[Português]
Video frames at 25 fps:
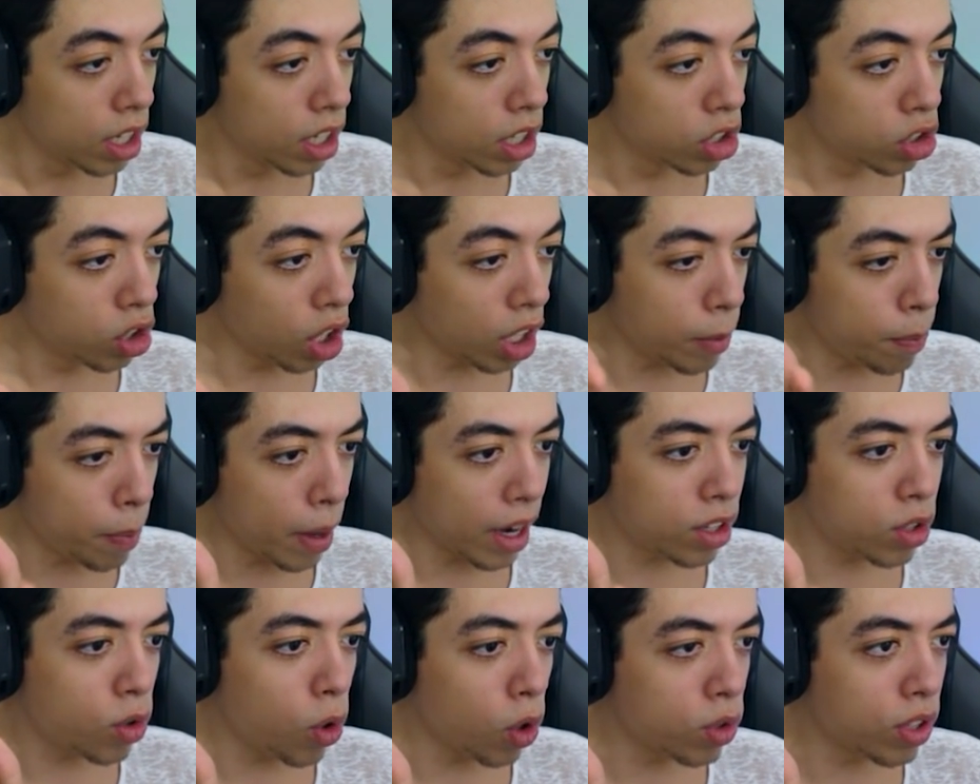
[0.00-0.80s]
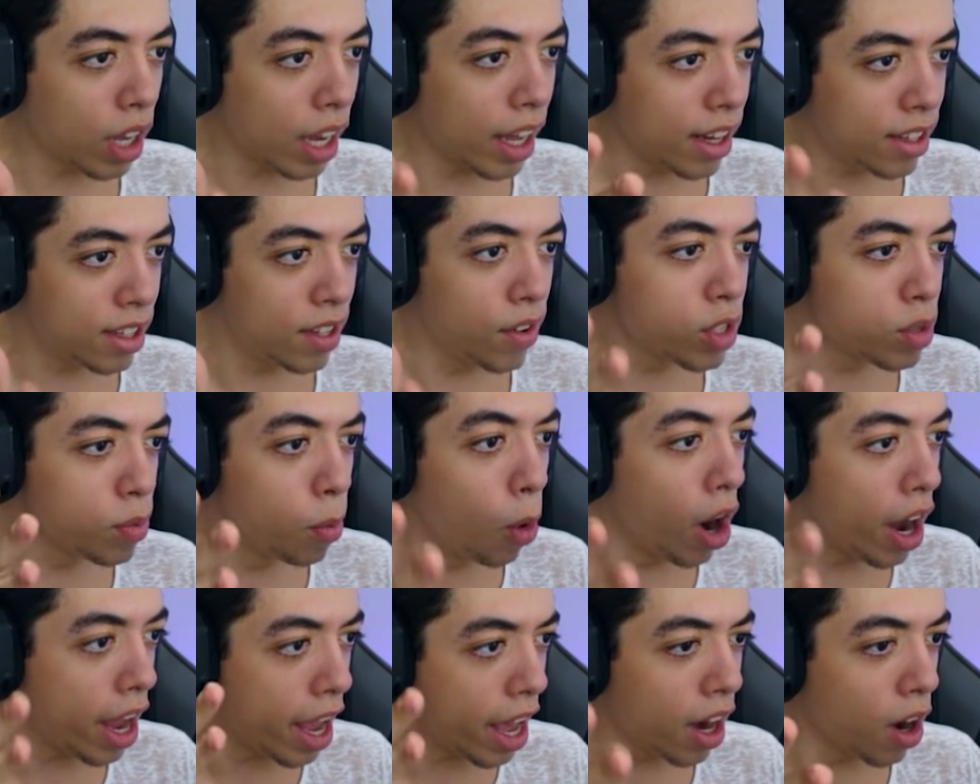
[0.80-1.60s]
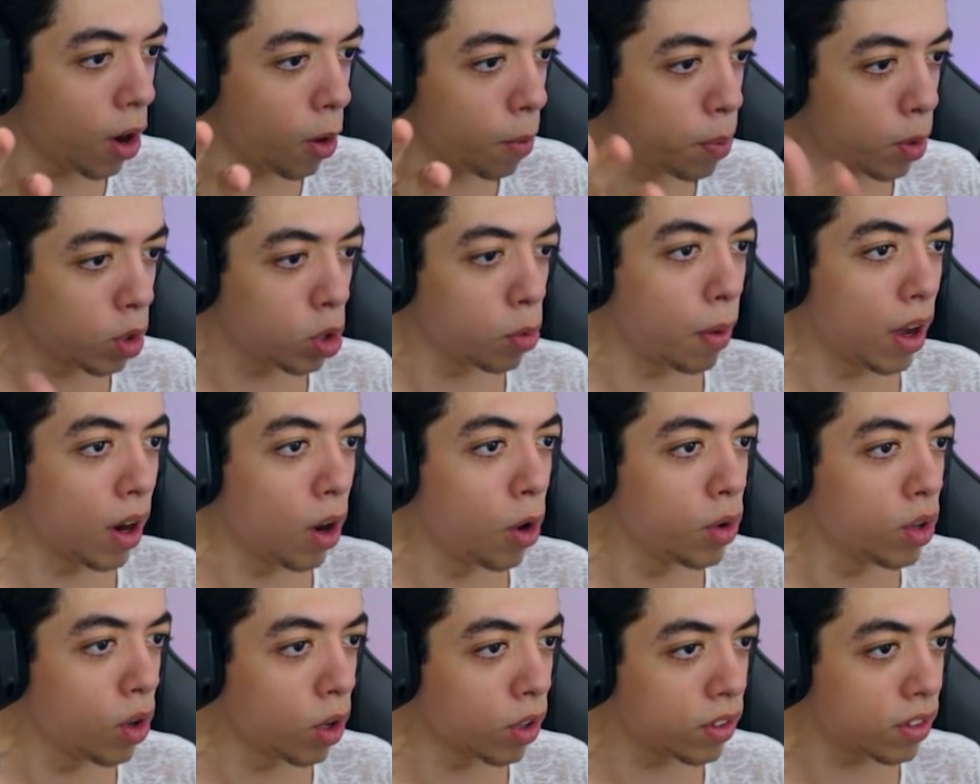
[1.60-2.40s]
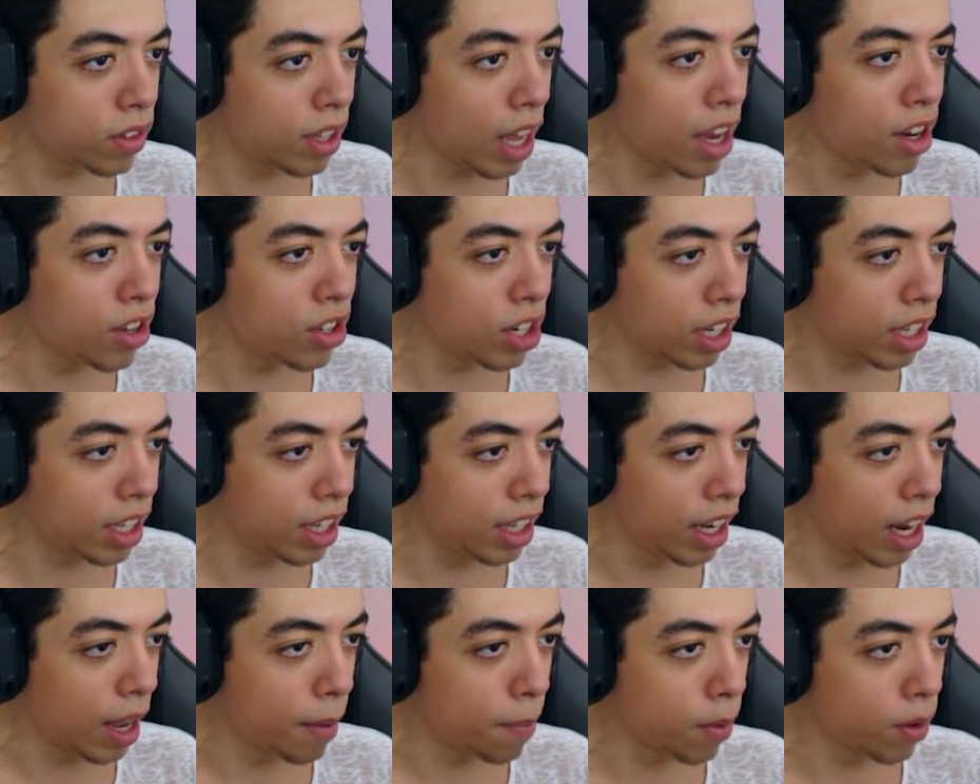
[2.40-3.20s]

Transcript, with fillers: Só que parece que os agressivos morreram pro tubarão inocente aqui, né?